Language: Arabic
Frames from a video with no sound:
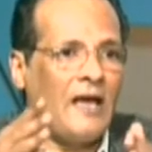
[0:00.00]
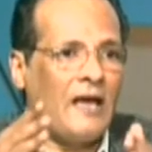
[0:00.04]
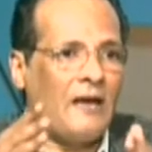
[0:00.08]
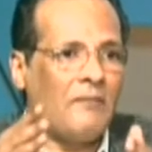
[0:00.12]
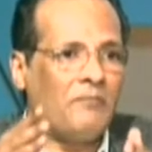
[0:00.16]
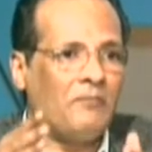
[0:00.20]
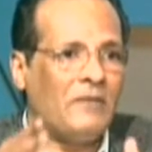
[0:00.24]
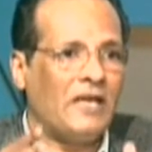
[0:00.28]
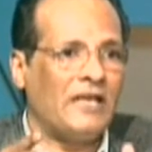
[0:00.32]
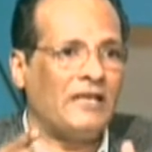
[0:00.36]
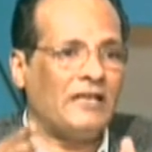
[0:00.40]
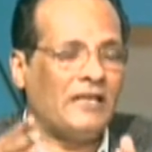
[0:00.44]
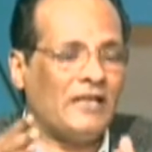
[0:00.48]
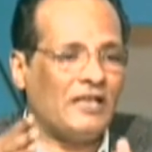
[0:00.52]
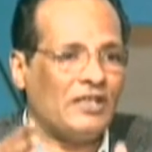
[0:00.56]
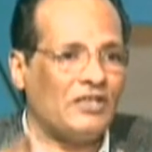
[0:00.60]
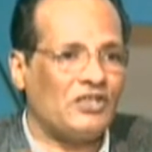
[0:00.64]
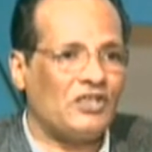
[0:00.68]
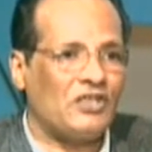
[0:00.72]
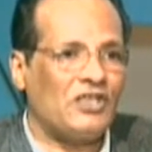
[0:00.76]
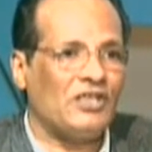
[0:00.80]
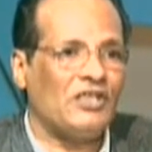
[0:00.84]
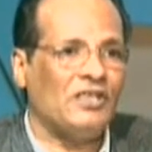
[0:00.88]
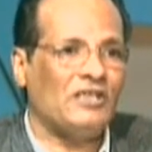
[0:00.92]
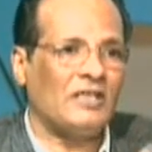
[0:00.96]
من
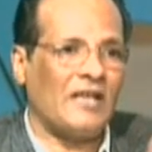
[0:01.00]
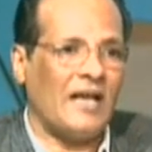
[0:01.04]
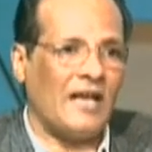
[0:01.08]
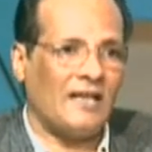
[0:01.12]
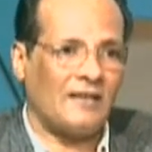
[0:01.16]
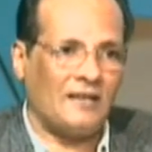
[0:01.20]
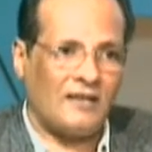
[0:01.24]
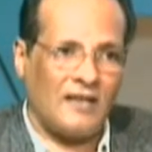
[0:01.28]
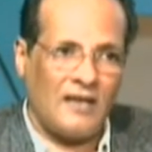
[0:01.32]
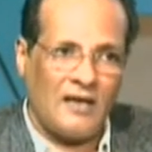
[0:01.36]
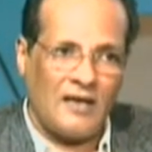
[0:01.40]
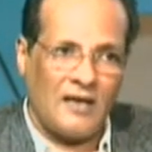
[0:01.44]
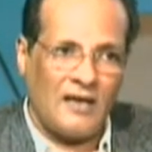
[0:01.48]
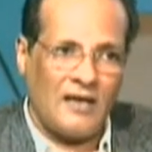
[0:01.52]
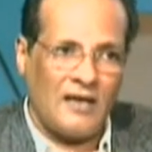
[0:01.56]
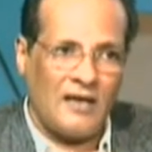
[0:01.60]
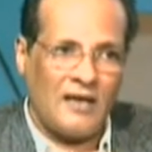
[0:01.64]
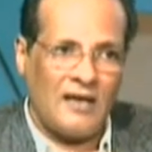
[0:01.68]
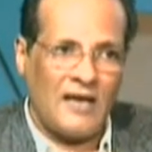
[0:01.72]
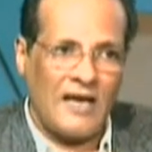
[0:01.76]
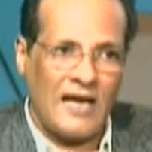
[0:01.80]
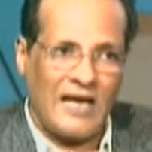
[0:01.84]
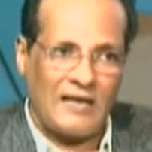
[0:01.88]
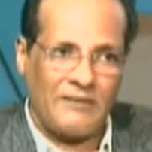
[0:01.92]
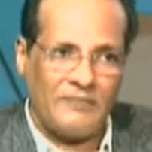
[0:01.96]
20 حتى
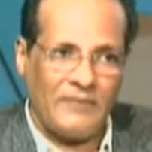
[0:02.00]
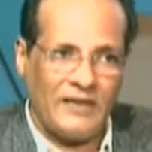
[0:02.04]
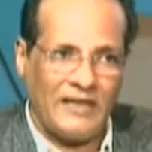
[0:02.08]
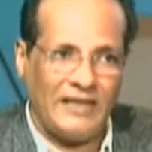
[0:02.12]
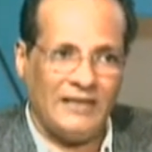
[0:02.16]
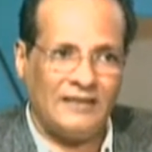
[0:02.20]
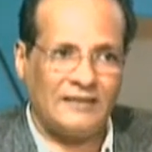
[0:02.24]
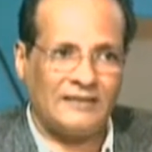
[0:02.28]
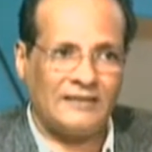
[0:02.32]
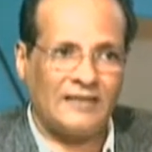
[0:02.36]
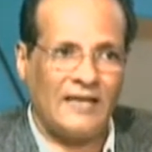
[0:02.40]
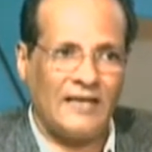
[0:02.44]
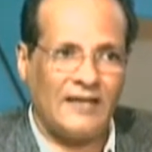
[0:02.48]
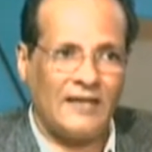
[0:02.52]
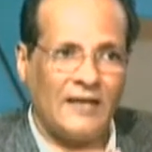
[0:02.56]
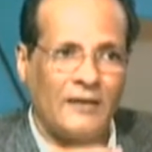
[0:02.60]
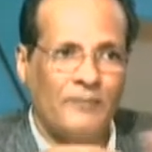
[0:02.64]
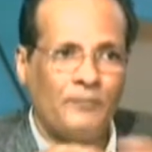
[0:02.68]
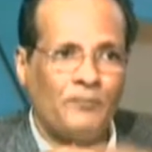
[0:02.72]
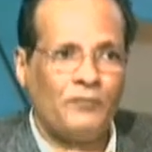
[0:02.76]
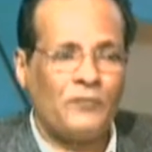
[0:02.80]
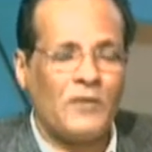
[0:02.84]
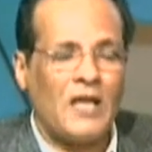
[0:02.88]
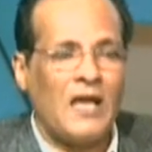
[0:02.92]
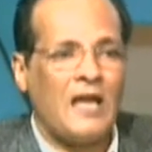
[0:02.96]
40 سنة